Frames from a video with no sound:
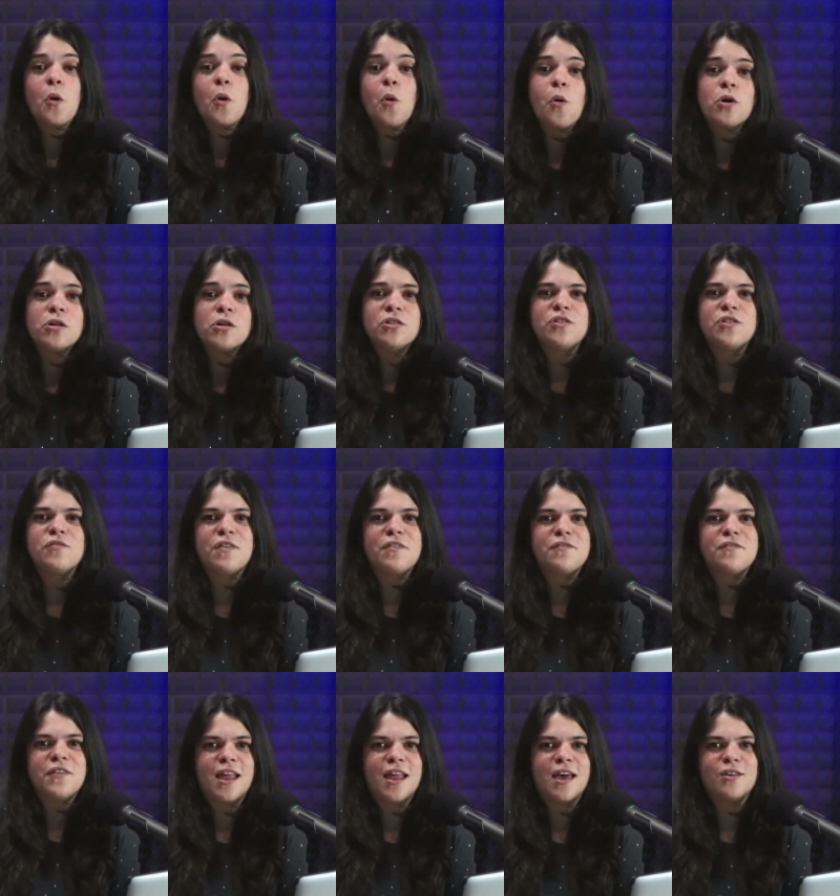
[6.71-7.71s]
Hoje a gente vai
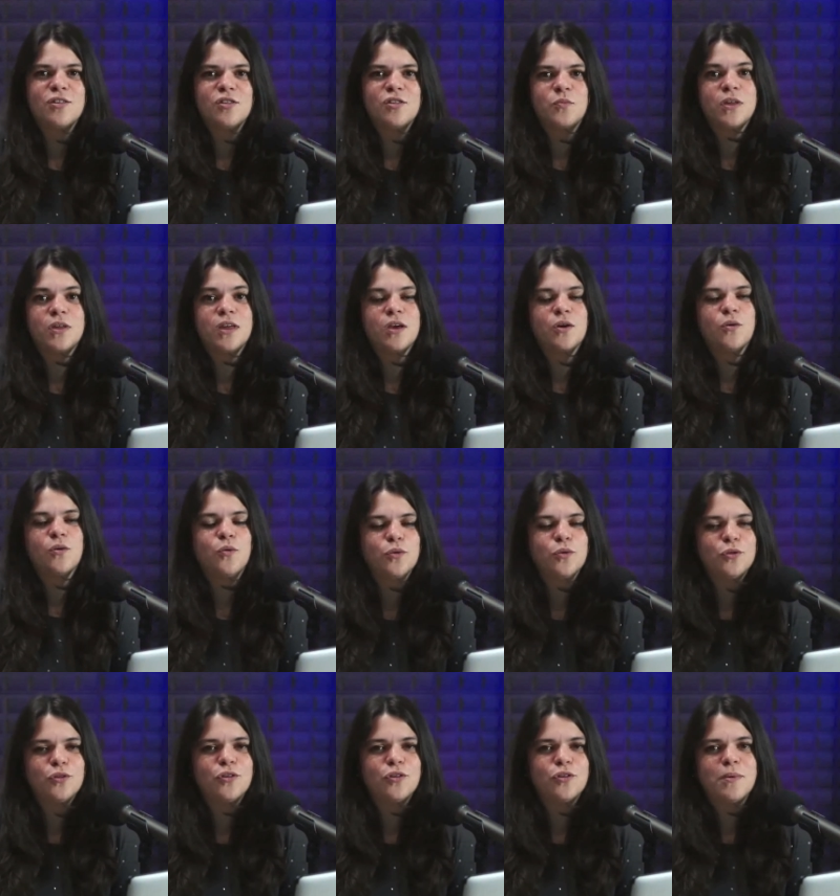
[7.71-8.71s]
falar sobre
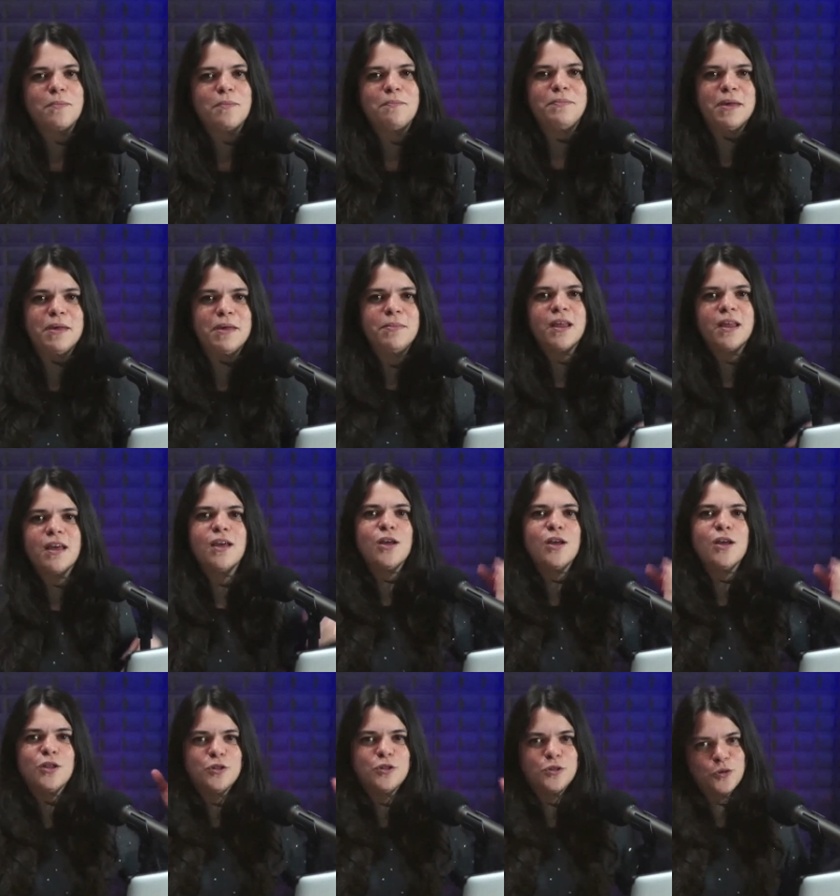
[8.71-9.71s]
recursos sobre a Bíblia
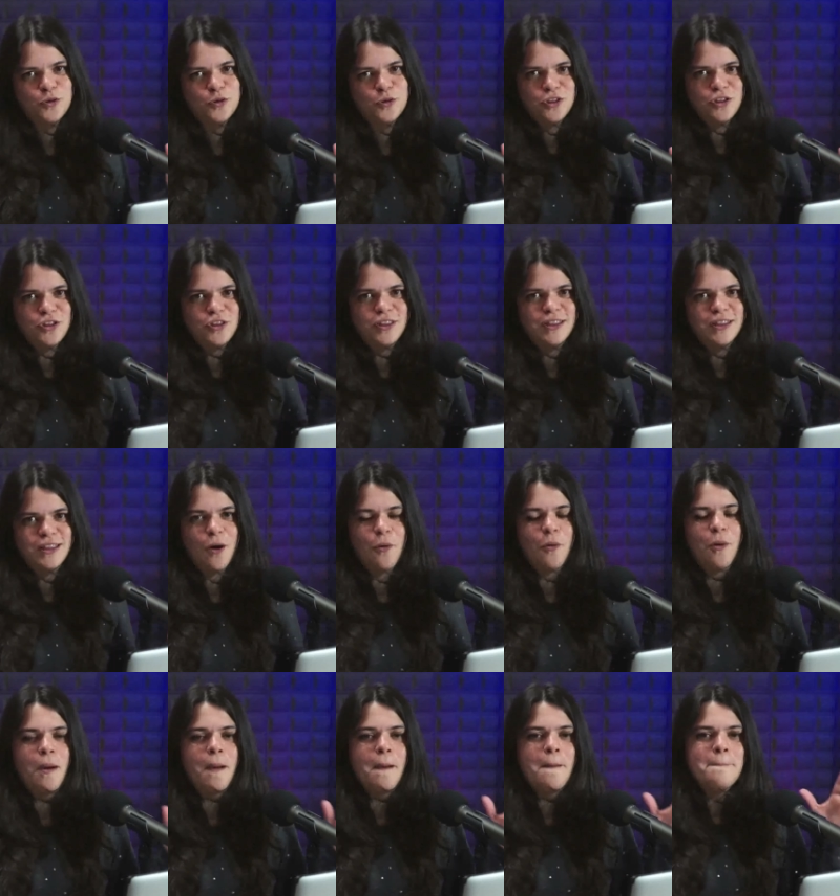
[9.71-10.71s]
no digital